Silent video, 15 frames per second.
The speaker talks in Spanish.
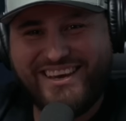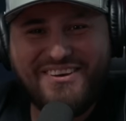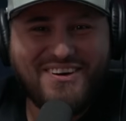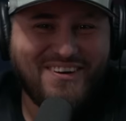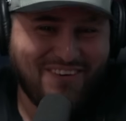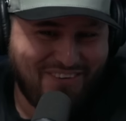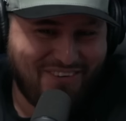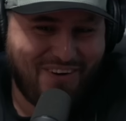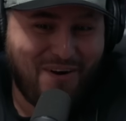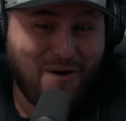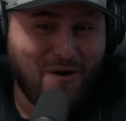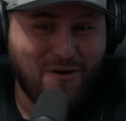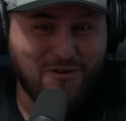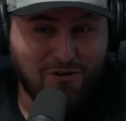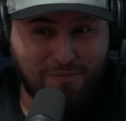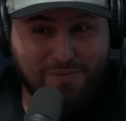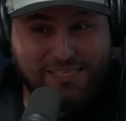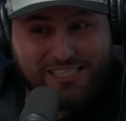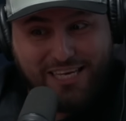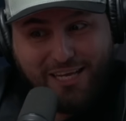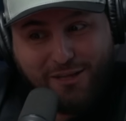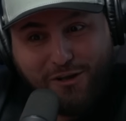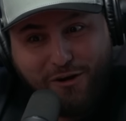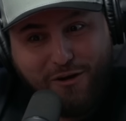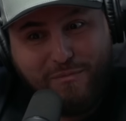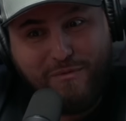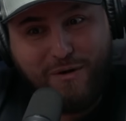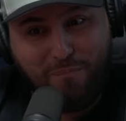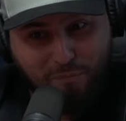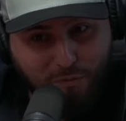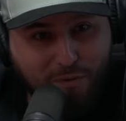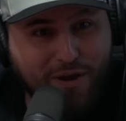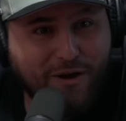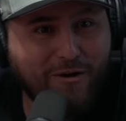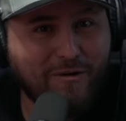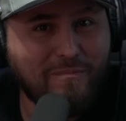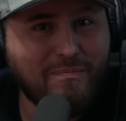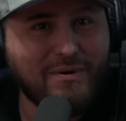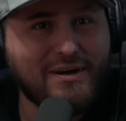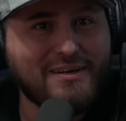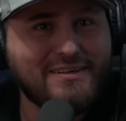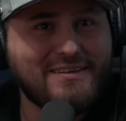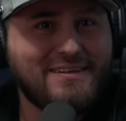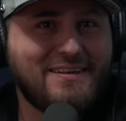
yo, yo, lo, yo me siento como el público, pues.